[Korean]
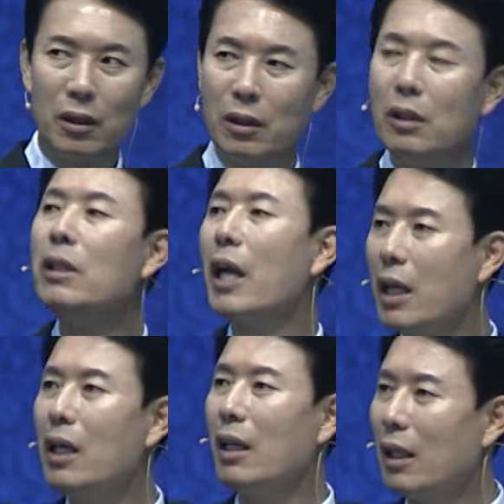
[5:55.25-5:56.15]

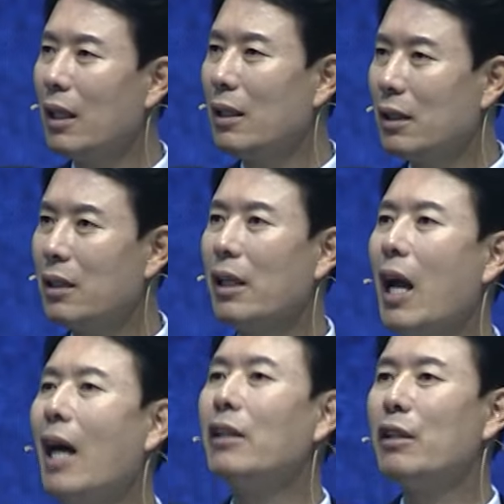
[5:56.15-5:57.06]
의뢰이 세상에
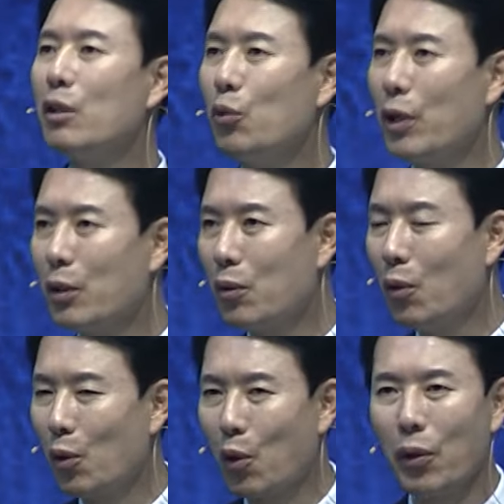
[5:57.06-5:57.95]
안티도
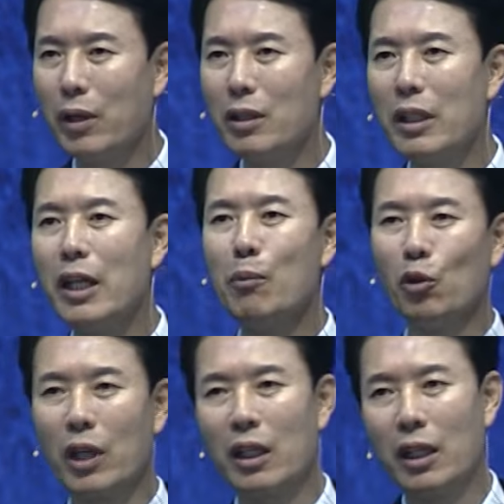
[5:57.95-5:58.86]
있고 교회를 이해
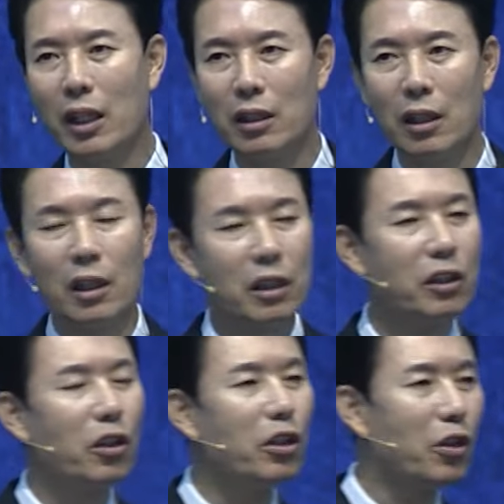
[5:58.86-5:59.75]
못하니까
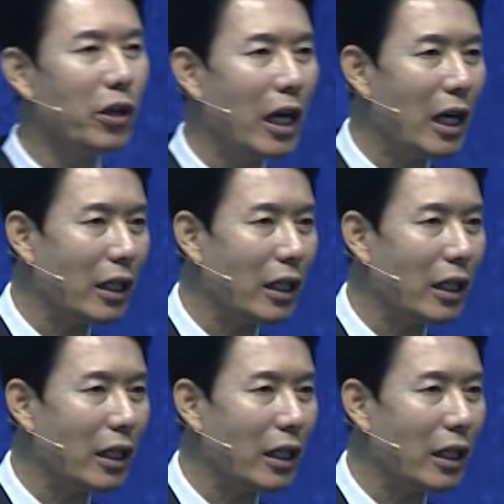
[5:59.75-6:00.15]
그럴 거야